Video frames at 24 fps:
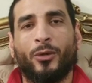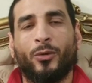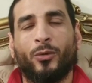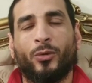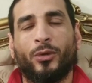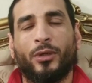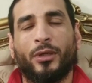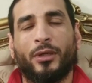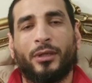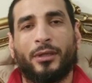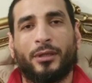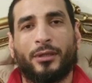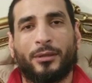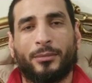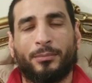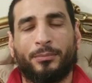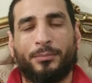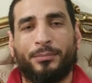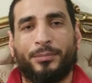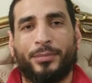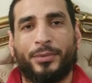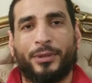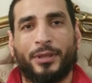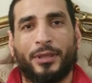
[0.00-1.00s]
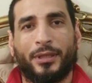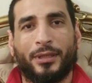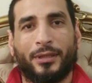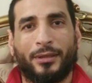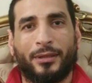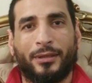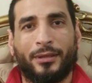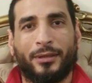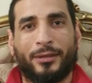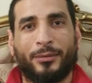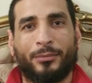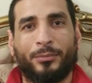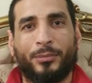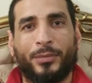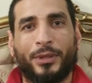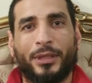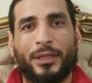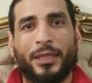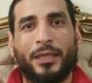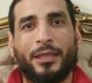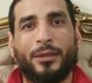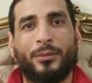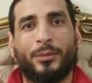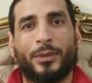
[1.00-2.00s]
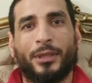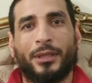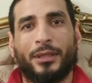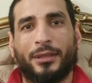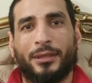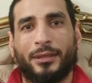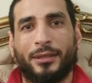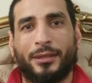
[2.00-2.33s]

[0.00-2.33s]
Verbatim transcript: ويا رب يا رب دايما